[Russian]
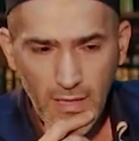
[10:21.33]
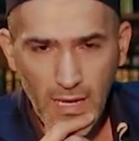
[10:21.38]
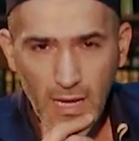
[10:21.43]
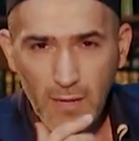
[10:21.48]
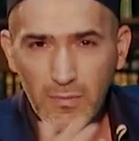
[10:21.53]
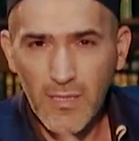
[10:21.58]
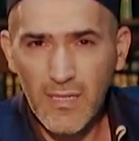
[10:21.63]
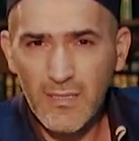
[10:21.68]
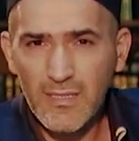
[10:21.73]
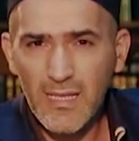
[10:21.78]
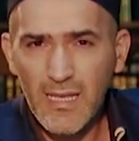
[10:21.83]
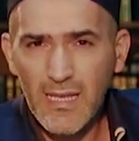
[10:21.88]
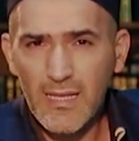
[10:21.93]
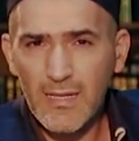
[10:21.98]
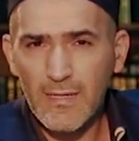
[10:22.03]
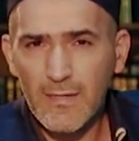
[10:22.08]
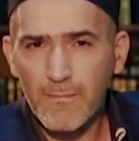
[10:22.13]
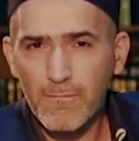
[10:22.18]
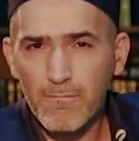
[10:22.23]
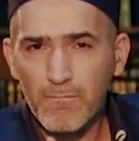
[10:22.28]

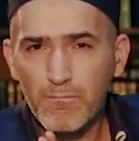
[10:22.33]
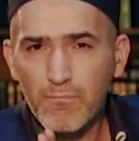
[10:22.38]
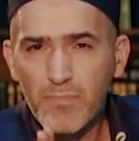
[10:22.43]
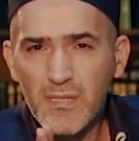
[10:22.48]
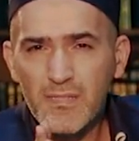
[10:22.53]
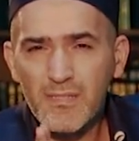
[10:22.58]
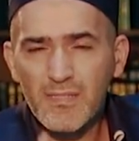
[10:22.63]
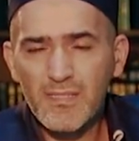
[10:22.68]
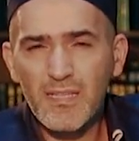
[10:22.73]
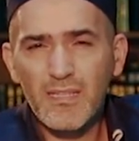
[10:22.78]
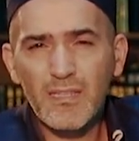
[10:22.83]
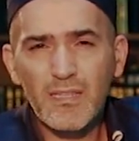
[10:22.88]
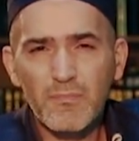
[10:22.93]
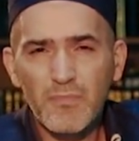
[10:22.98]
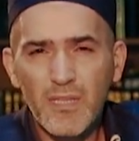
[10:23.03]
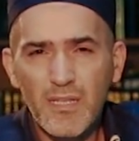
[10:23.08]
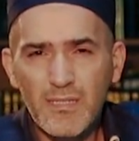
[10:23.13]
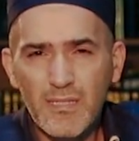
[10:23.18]
Обладая бесценным